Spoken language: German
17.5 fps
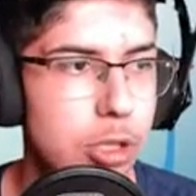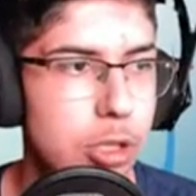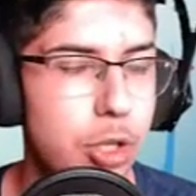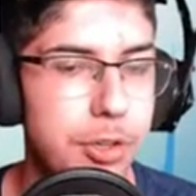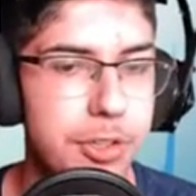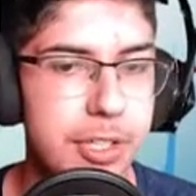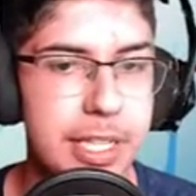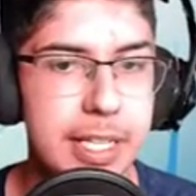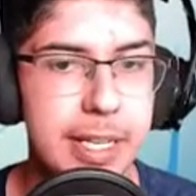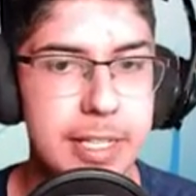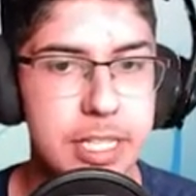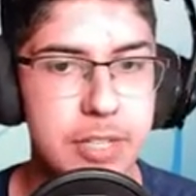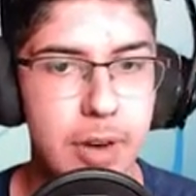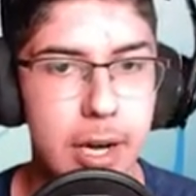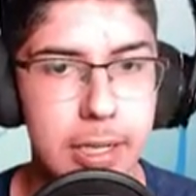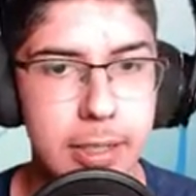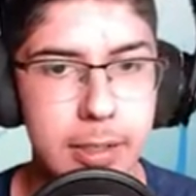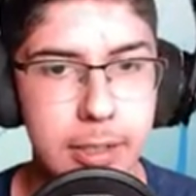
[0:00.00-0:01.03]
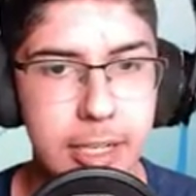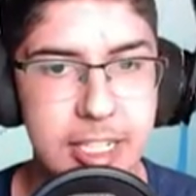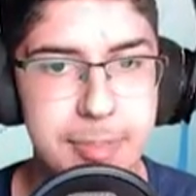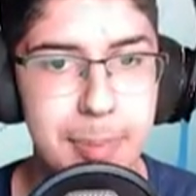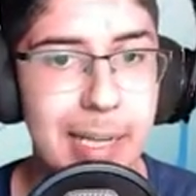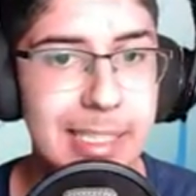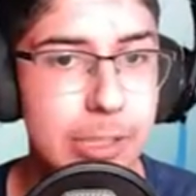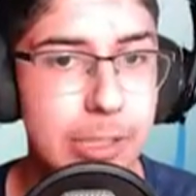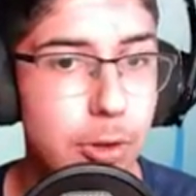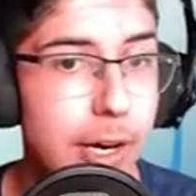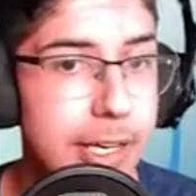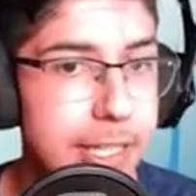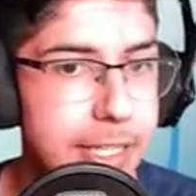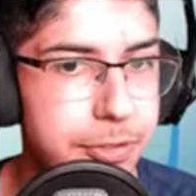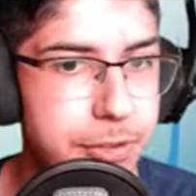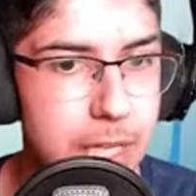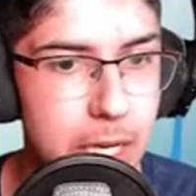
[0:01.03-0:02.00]
konnten ihn jetzt fangen. Es macht ja doch
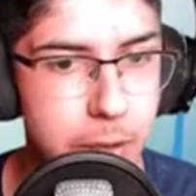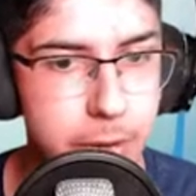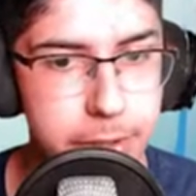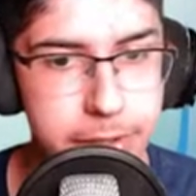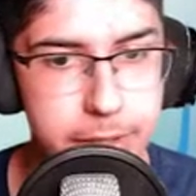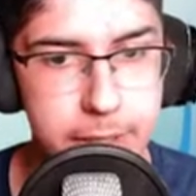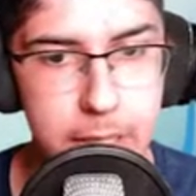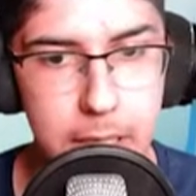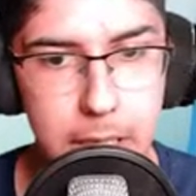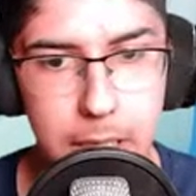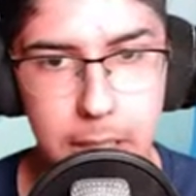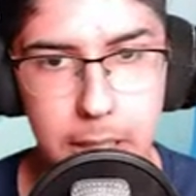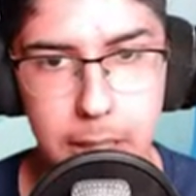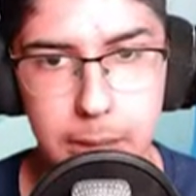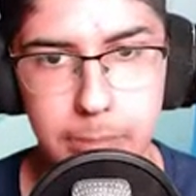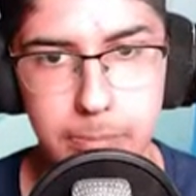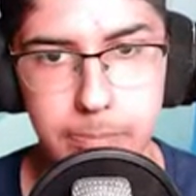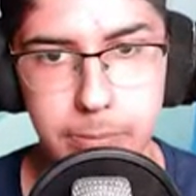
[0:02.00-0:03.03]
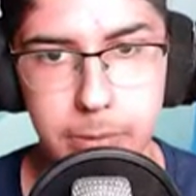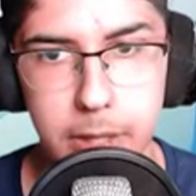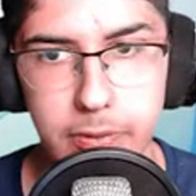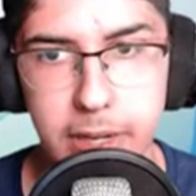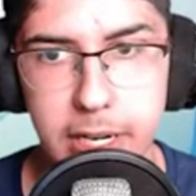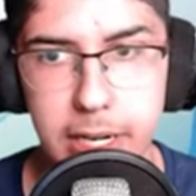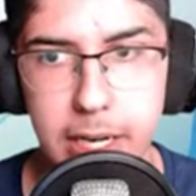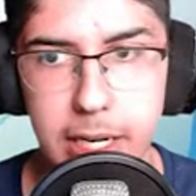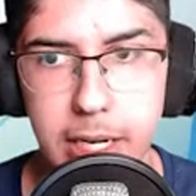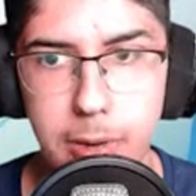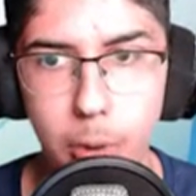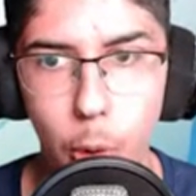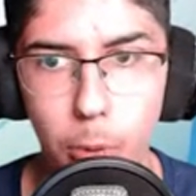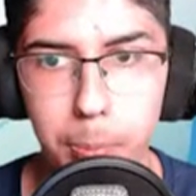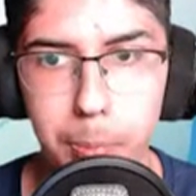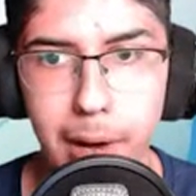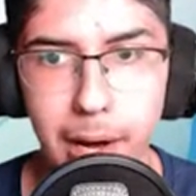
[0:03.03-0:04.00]
recht viel aus, wenn er in den
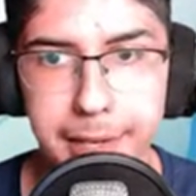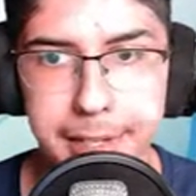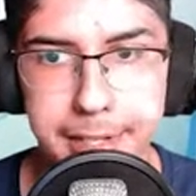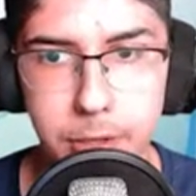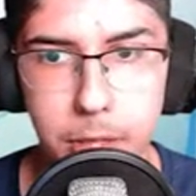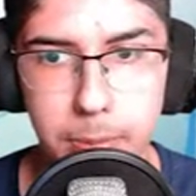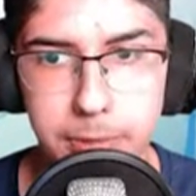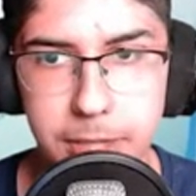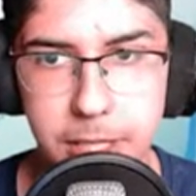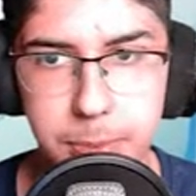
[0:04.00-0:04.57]
roten Bereich kommt, das